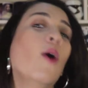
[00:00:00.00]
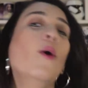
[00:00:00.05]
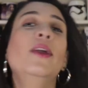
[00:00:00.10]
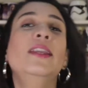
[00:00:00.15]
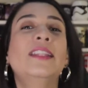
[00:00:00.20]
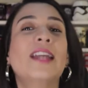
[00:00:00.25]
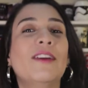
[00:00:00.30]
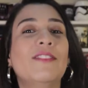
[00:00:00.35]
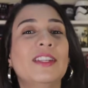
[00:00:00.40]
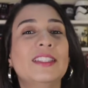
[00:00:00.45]
A
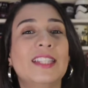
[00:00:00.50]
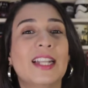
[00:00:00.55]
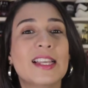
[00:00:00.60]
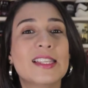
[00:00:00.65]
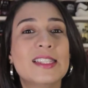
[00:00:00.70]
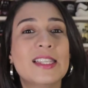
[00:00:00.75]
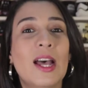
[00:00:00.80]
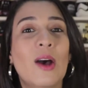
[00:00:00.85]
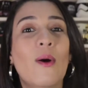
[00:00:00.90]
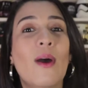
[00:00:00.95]
oitava
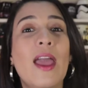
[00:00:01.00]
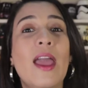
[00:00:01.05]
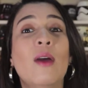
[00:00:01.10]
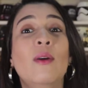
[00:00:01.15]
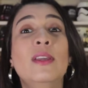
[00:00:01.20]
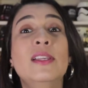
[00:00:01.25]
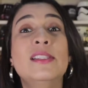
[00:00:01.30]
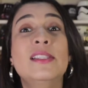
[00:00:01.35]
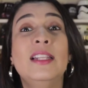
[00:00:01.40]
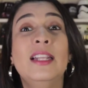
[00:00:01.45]
atração é
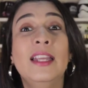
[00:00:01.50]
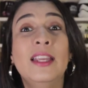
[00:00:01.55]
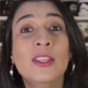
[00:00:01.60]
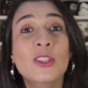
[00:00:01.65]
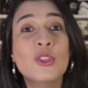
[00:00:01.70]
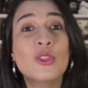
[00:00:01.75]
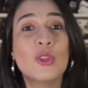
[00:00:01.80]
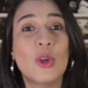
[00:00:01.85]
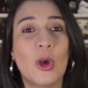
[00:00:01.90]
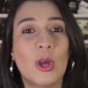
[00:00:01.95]
o
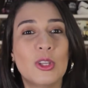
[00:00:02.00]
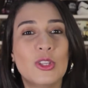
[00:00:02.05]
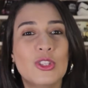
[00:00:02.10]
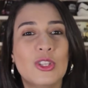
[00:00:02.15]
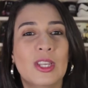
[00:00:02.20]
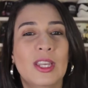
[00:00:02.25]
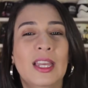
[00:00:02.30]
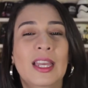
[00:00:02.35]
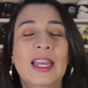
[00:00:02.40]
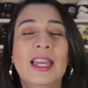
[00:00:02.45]

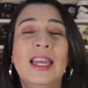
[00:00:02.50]
Slingshot